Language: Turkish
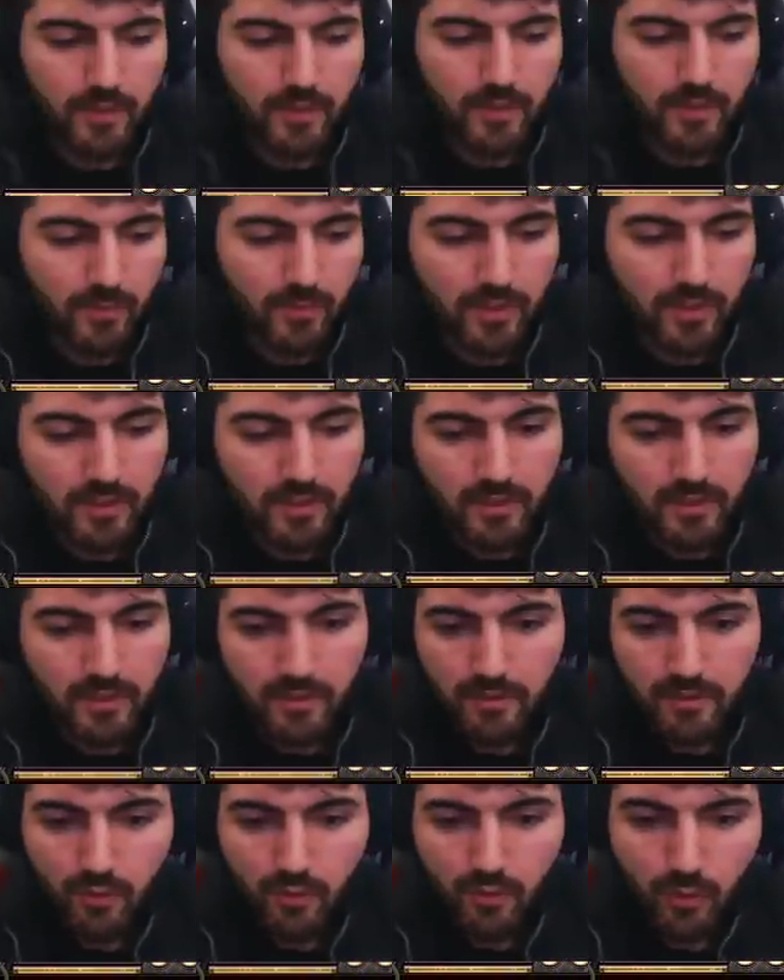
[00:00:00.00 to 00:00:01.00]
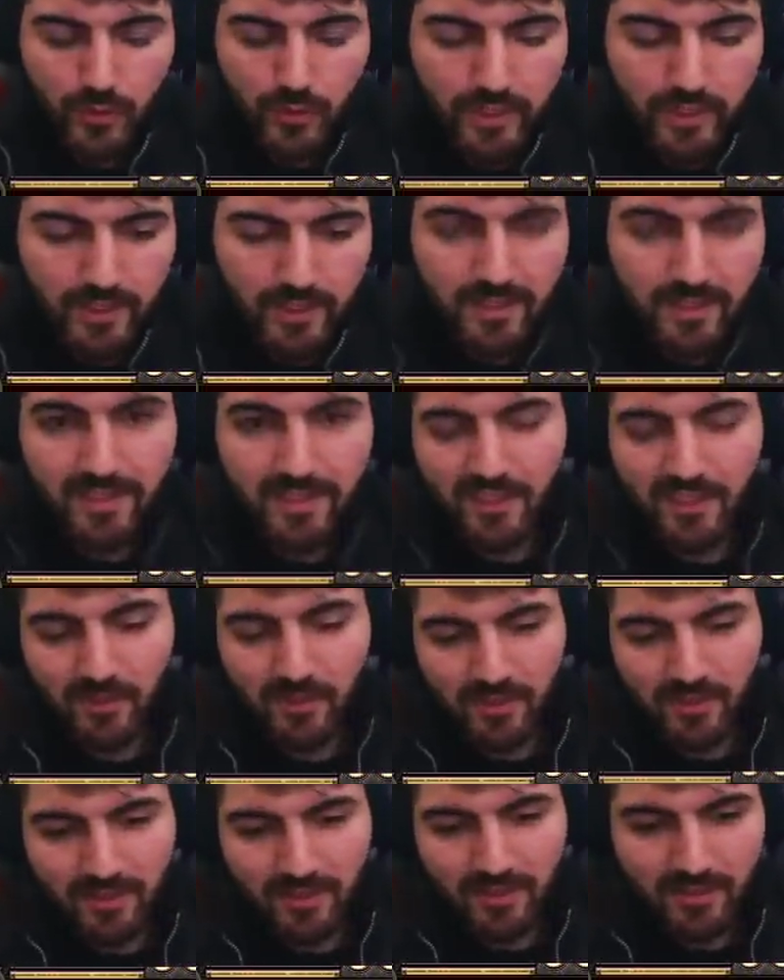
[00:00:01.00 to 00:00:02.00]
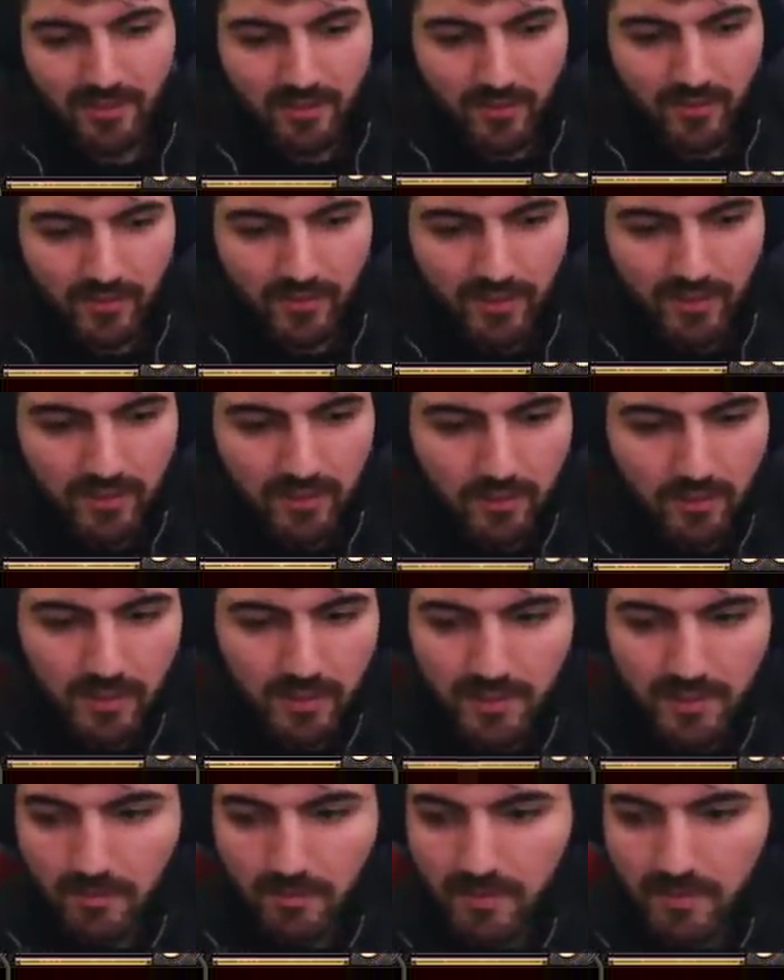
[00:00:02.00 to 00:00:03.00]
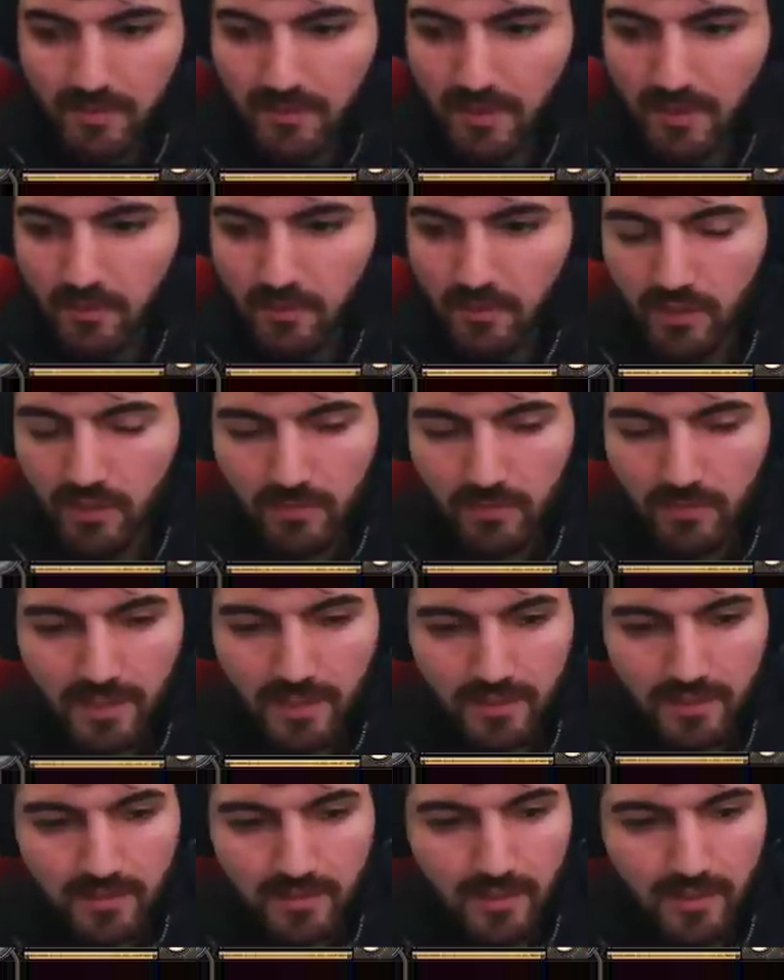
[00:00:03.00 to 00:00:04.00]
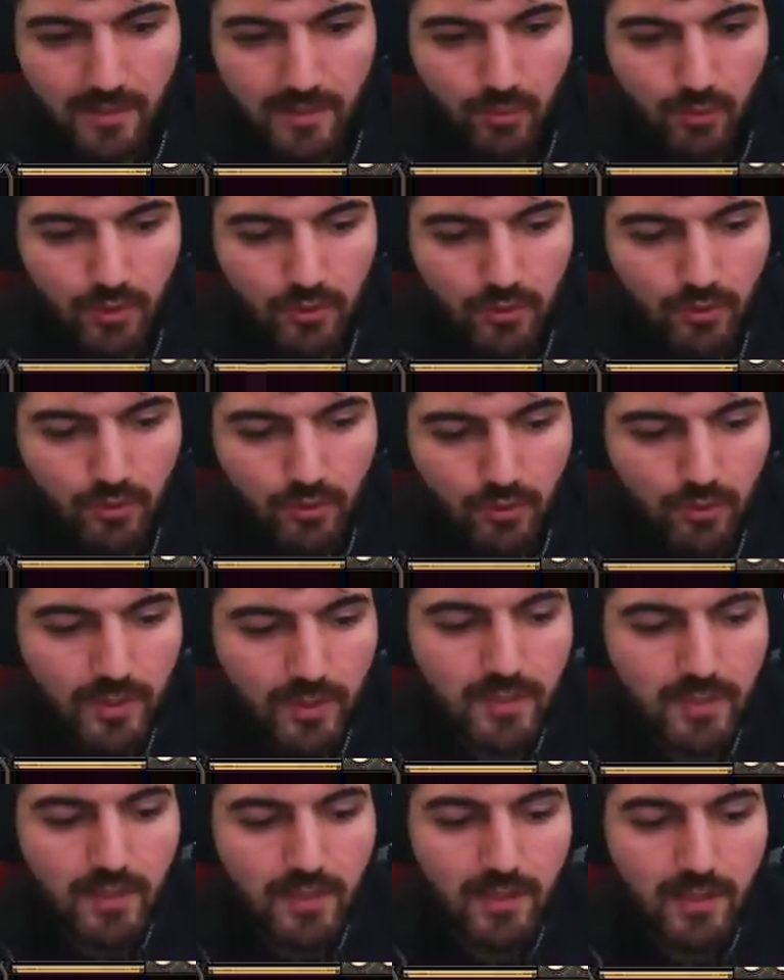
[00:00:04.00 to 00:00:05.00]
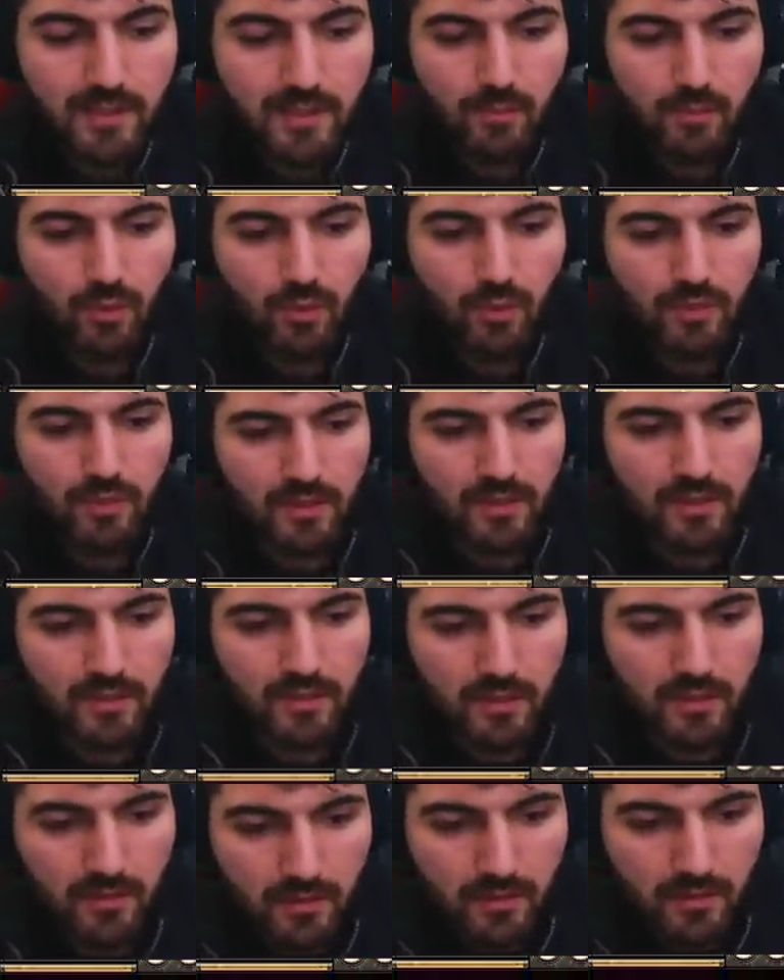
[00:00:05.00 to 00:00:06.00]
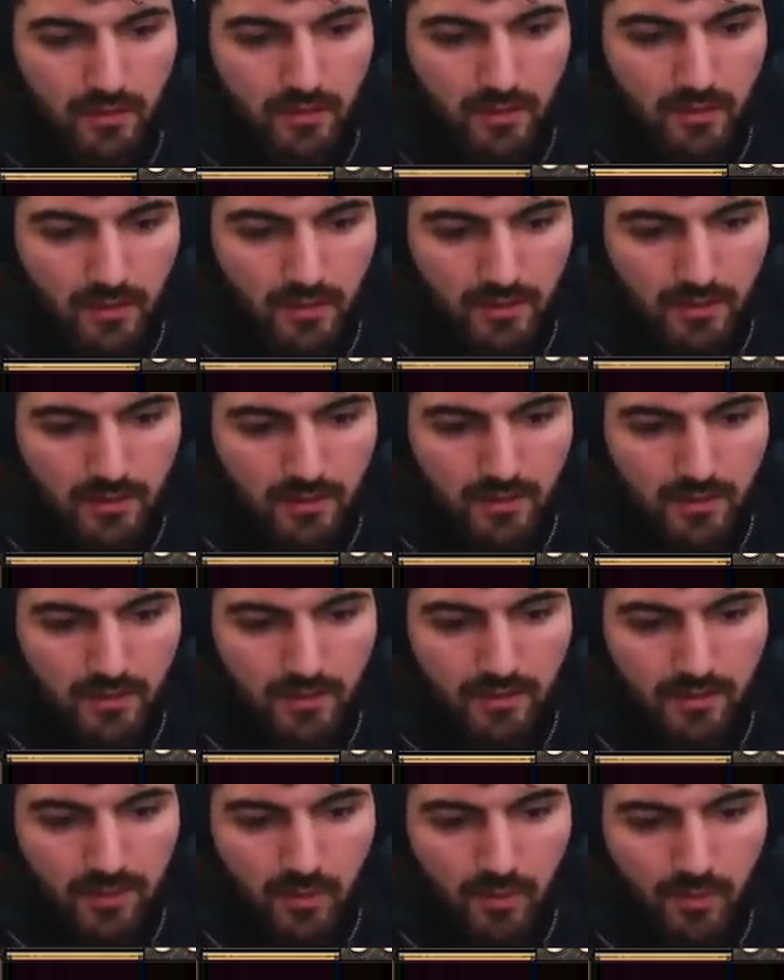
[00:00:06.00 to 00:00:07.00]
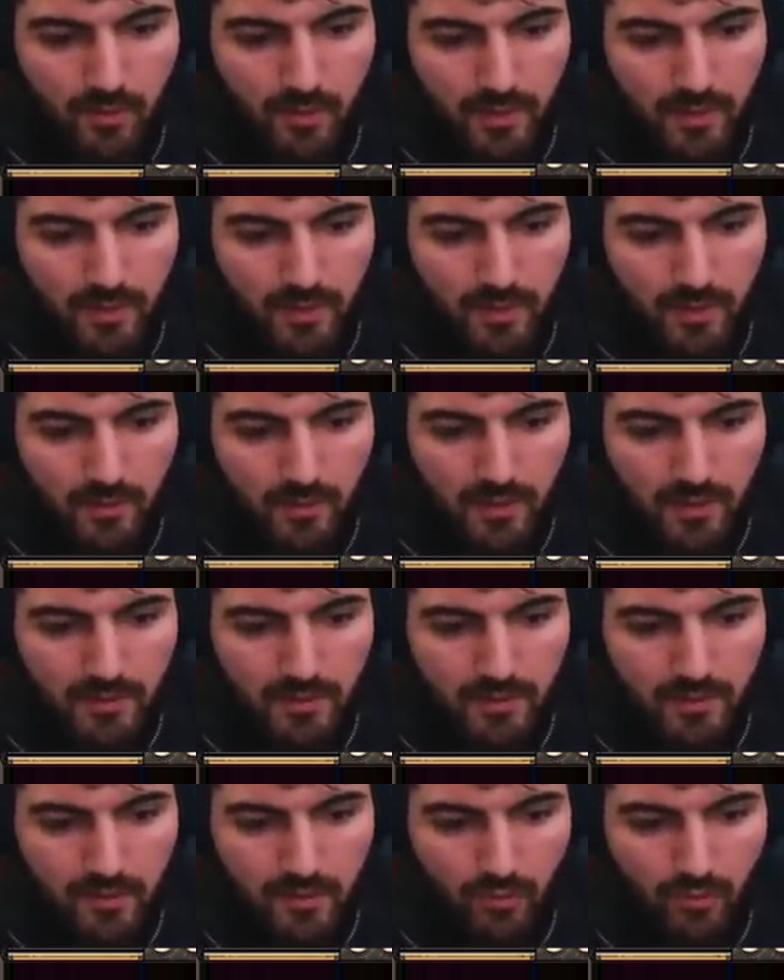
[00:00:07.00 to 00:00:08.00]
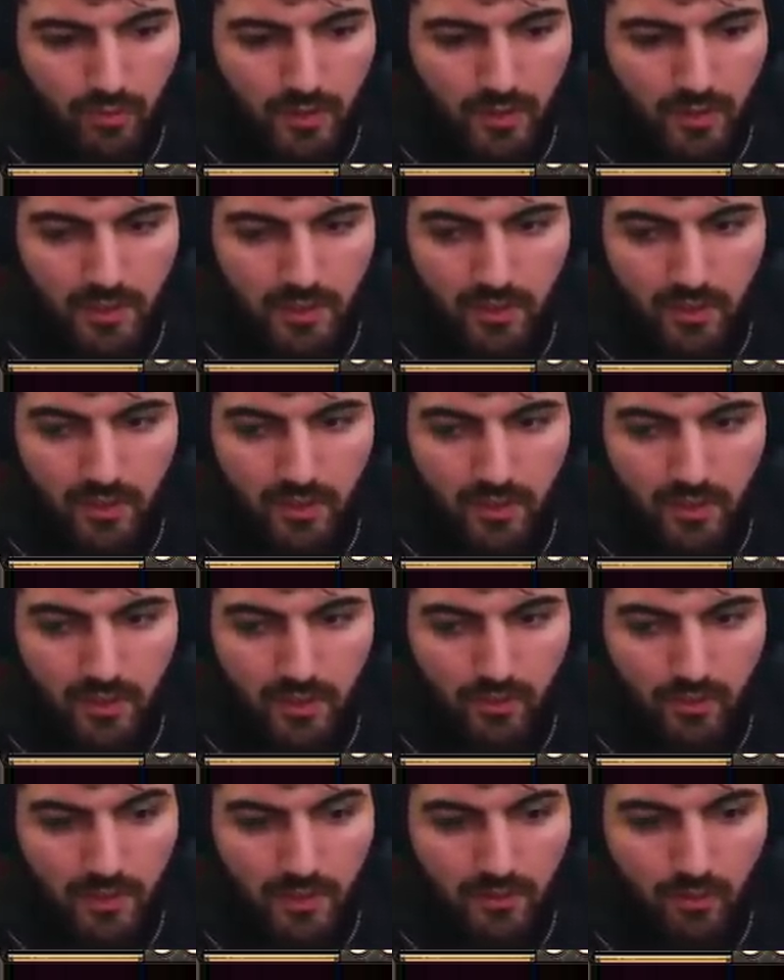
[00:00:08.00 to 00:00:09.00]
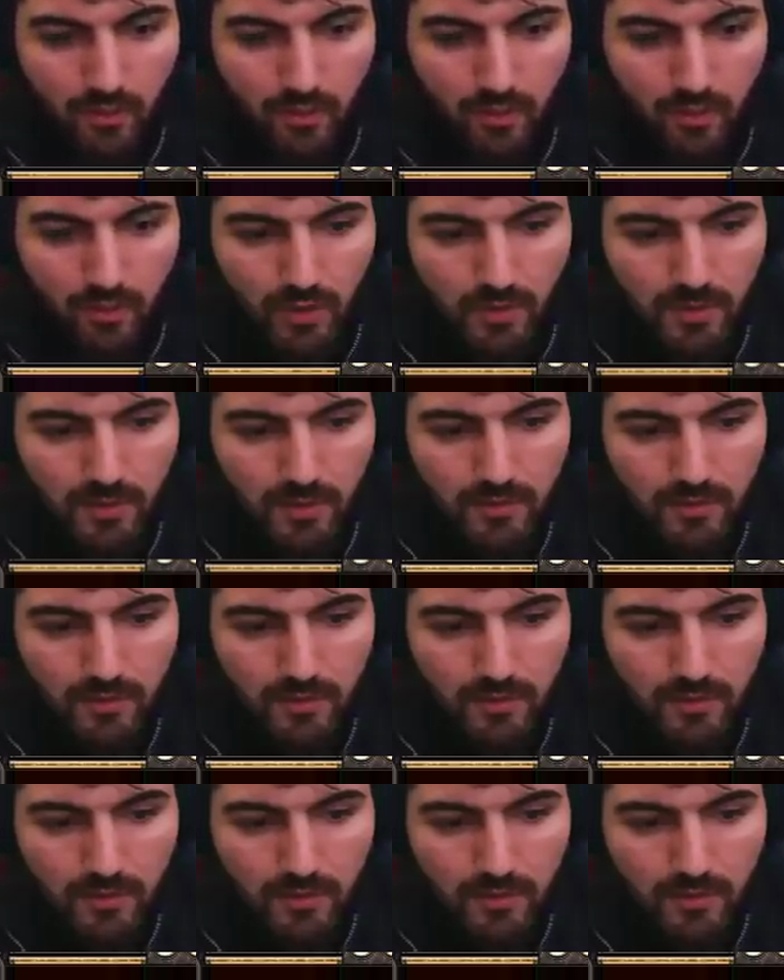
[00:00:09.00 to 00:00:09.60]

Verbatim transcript: şimdi e, Toprakan kardeşimin satılık itemleri varmış. Belki talip olan olur, belki lazım olan vardır. Ne varmış bakalım. Artı 8 Odya Kançeri, 36 ortalama.